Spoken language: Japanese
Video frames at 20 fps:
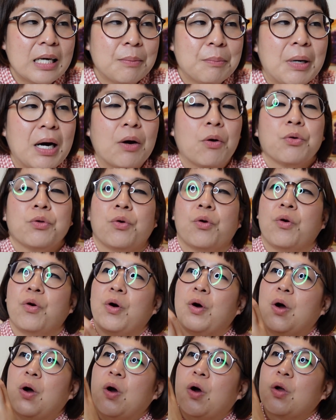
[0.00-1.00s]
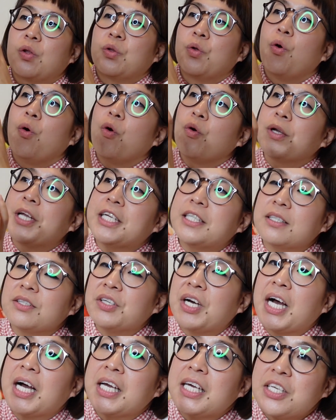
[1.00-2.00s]
まあこの凍
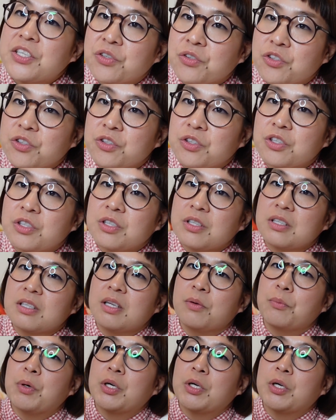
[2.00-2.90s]
結配色って、